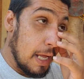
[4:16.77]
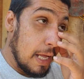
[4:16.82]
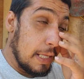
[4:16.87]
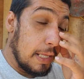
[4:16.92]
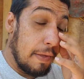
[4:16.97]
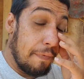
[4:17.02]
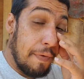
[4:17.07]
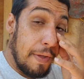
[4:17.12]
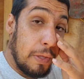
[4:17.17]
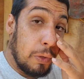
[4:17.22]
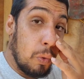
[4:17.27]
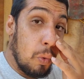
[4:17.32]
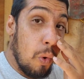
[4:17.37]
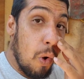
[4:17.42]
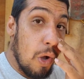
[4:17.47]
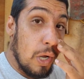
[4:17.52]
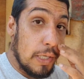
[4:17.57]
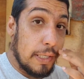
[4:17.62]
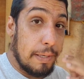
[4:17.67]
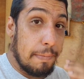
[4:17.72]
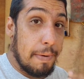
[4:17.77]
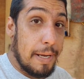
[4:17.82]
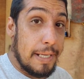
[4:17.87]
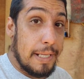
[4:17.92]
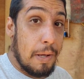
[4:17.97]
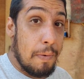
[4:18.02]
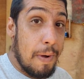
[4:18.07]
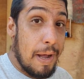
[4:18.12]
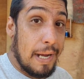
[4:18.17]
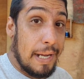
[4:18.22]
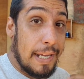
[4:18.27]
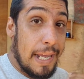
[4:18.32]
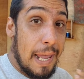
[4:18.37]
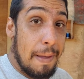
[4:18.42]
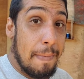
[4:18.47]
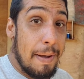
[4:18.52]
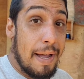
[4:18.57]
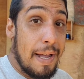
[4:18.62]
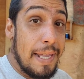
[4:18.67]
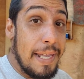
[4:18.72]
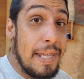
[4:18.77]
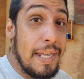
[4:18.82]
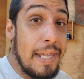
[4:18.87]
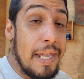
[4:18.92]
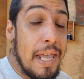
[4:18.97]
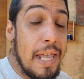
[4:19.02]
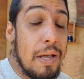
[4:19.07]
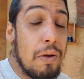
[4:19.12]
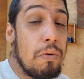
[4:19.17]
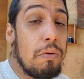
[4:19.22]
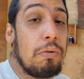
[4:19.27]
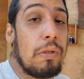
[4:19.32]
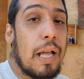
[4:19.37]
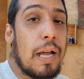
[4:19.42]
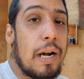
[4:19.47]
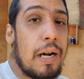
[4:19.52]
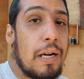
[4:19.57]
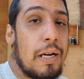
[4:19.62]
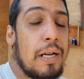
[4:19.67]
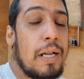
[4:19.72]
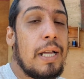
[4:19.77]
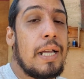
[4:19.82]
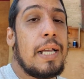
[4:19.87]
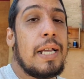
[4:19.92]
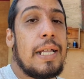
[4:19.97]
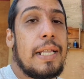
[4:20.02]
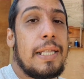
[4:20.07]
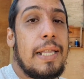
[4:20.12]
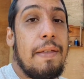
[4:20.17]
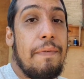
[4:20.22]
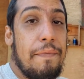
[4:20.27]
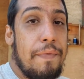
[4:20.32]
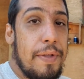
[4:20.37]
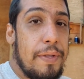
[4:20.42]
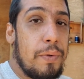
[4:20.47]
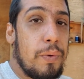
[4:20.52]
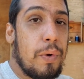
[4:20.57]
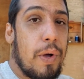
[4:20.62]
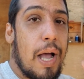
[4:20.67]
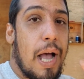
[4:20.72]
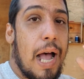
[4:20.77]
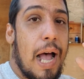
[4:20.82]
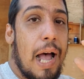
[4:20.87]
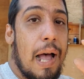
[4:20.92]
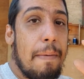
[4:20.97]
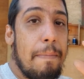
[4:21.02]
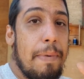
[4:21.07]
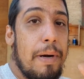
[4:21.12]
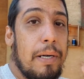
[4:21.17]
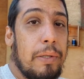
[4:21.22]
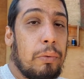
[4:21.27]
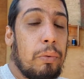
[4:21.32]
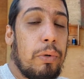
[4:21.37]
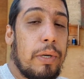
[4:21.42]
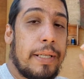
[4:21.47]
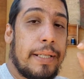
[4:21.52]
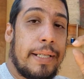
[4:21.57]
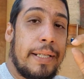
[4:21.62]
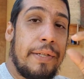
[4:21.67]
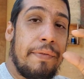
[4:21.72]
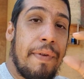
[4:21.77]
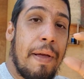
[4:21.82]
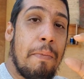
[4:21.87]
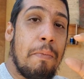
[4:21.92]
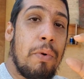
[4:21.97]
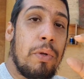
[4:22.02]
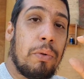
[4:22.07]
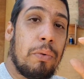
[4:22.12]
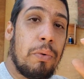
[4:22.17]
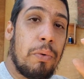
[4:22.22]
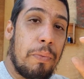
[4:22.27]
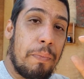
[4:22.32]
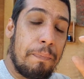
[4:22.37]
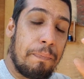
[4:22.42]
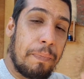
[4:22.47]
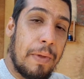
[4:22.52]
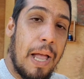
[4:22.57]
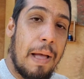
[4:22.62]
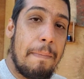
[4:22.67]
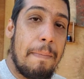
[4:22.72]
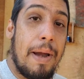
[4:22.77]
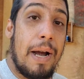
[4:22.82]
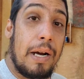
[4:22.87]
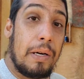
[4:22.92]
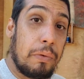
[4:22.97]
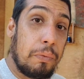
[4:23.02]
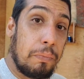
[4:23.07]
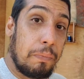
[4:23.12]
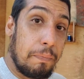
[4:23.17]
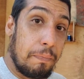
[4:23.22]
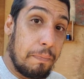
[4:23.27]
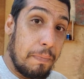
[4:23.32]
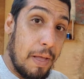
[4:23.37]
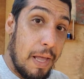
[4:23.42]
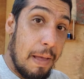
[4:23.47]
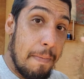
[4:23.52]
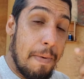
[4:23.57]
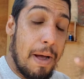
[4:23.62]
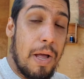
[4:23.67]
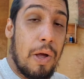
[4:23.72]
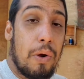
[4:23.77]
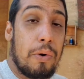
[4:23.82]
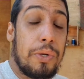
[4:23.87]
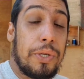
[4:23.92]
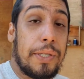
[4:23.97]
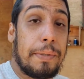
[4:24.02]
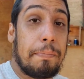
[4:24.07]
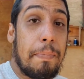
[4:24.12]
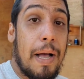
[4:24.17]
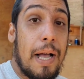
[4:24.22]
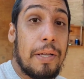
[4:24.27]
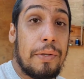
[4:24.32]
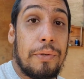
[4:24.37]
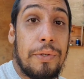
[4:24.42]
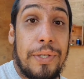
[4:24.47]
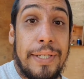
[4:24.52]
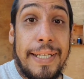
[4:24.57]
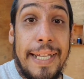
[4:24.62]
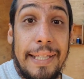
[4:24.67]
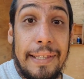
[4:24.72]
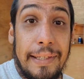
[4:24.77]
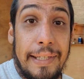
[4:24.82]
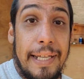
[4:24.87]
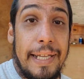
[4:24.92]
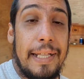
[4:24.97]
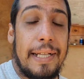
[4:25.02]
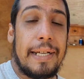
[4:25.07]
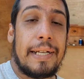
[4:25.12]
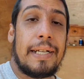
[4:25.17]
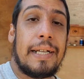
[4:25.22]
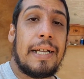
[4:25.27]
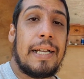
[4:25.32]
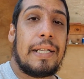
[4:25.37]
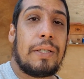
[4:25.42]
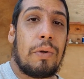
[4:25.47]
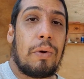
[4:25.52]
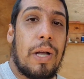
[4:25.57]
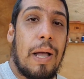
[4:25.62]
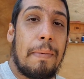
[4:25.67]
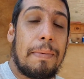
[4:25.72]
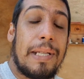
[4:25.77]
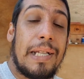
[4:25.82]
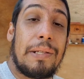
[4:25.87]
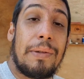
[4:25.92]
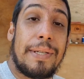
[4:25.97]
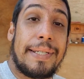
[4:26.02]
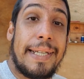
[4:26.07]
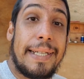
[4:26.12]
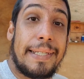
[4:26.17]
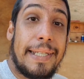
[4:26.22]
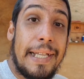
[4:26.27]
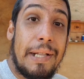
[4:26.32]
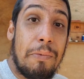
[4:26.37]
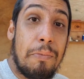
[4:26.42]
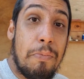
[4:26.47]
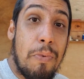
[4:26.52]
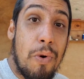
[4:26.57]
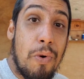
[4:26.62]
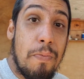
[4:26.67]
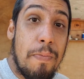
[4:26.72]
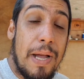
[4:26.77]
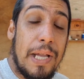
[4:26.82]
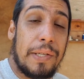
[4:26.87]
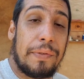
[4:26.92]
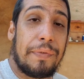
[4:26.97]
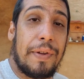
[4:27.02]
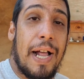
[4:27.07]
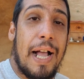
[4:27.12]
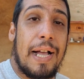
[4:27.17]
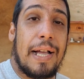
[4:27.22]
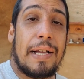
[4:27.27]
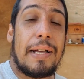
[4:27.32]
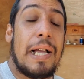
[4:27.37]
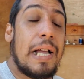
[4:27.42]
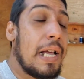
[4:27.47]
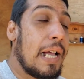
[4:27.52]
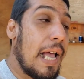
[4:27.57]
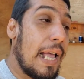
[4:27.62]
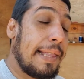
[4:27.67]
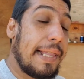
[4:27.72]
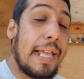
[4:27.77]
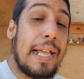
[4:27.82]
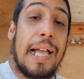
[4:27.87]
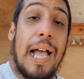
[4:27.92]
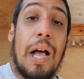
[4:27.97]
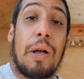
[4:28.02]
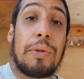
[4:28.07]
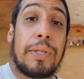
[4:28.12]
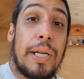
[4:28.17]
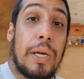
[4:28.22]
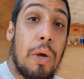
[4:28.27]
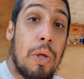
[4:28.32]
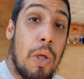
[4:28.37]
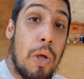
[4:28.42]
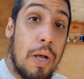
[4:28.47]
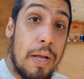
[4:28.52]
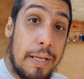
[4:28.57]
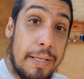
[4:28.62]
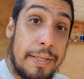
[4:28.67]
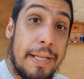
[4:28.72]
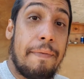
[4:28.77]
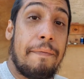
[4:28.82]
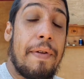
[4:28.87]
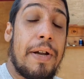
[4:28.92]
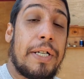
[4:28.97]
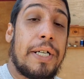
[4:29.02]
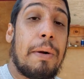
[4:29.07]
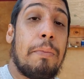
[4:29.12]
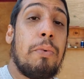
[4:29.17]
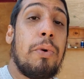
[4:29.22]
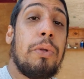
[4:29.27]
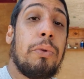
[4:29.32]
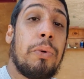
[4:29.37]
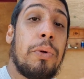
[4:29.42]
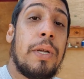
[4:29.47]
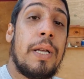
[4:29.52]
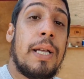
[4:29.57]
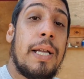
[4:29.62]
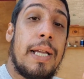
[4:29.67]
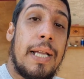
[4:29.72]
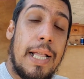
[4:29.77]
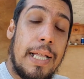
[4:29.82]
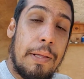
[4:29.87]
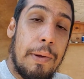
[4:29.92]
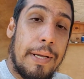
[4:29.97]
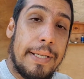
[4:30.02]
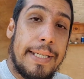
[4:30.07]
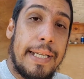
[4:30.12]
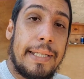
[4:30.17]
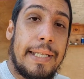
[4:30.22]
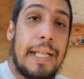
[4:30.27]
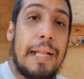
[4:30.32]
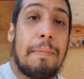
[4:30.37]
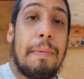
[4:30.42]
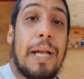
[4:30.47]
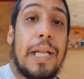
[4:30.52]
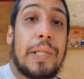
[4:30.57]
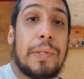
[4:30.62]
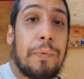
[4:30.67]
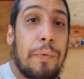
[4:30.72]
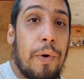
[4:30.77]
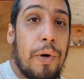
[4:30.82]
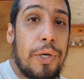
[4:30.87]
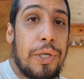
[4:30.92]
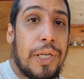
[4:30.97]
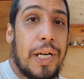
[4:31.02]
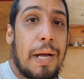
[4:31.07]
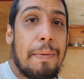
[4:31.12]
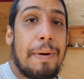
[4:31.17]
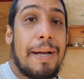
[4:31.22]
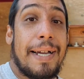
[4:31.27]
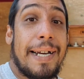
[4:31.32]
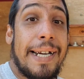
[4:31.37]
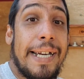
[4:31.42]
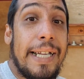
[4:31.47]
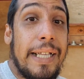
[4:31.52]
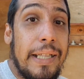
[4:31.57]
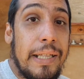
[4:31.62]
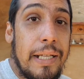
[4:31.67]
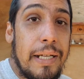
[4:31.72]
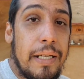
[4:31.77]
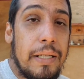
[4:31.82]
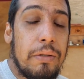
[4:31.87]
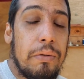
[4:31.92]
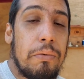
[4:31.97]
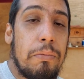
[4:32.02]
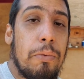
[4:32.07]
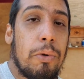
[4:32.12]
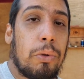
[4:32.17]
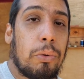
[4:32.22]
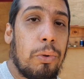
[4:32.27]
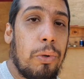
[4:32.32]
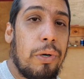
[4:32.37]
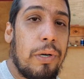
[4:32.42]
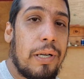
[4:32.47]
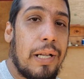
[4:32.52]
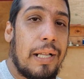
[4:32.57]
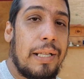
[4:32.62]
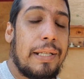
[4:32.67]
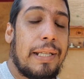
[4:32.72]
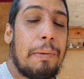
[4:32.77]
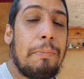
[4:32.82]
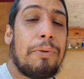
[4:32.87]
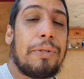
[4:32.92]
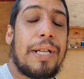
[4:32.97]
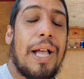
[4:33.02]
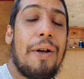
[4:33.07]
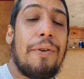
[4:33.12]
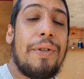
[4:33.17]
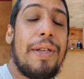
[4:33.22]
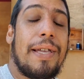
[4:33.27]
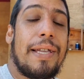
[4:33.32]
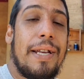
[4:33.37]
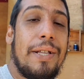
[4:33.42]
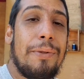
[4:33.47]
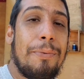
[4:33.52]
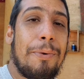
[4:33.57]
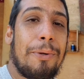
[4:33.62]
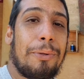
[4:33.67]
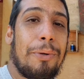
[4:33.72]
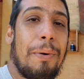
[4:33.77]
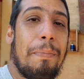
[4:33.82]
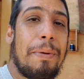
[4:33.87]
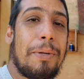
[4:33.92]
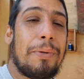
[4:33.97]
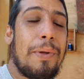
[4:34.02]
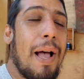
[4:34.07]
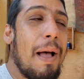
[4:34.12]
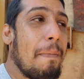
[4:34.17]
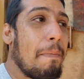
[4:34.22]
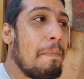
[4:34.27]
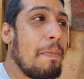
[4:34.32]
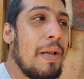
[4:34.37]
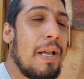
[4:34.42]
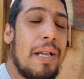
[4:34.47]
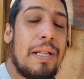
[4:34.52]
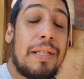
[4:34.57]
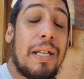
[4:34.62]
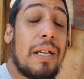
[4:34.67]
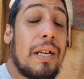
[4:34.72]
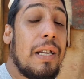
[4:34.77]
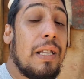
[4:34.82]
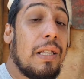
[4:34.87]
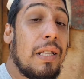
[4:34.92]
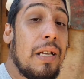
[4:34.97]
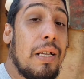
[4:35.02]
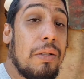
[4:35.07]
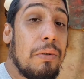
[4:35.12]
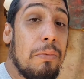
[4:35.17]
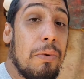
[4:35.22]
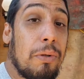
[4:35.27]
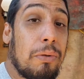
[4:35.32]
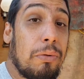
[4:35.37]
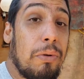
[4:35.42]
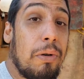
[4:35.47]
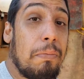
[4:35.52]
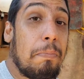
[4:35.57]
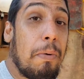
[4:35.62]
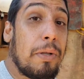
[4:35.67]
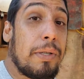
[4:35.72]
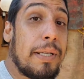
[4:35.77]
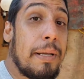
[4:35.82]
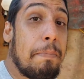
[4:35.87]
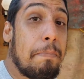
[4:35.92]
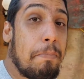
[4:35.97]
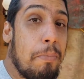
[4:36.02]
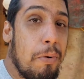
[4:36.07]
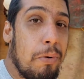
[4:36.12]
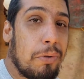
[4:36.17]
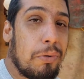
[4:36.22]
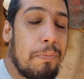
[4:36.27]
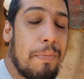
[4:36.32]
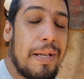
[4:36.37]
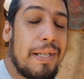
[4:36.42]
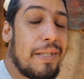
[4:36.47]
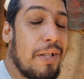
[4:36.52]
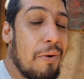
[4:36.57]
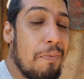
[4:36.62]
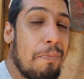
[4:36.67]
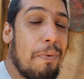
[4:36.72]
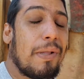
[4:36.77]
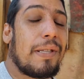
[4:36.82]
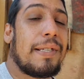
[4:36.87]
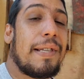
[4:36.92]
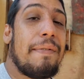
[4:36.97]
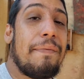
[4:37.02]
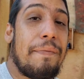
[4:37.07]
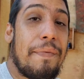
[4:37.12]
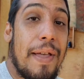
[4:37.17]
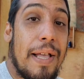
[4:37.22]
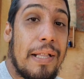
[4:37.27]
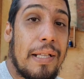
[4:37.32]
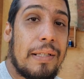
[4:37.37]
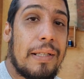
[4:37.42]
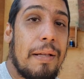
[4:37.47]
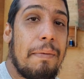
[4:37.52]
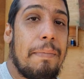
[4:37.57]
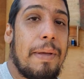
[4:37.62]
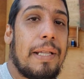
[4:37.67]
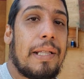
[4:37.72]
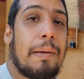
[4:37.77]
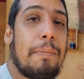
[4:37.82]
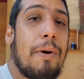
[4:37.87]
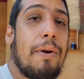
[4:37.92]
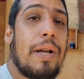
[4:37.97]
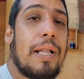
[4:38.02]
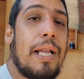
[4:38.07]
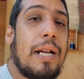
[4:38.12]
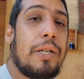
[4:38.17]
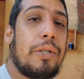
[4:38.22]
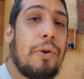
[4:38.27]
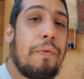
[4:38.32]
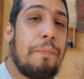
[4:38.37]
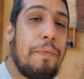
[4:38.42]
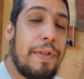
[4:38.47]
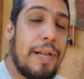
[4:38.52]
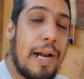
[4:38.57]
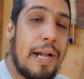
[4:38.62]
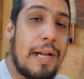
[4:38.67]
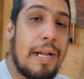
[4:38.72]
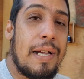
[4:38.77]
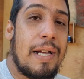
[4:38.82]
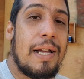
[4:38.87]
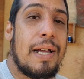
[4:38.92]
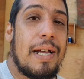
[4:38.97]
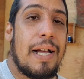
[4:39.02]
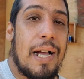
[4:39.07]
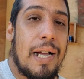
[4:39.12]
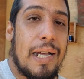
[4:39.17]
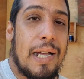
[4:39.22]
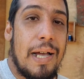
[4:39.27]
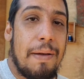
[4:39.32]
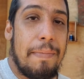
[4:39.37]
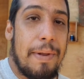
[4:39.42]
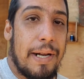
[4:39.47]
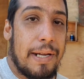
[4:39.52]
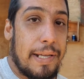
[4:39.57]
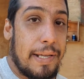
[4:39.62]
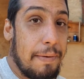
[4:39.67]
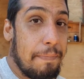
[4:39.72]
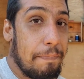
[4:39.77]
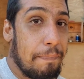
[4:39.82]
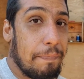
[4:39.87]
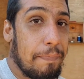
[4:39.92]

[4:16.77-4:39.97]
defeituosa, mas dá uma queima irregular devido à abertura. Se tiver muito aberto, é maior o espaço de centelha. Então acaba dando uma centelha um pouco mais fraca. Aí tem carro que você coloca, que você fecha muito, dá uma centelha mais forte, acaba grilando o motor. Ali temos carros que grilam o motor, pessoal. Ah, tá grilando o motor, pode ser ponto, mas não, pode ser vela também, tá bom, galera? Deixa eu virar a câmera aqui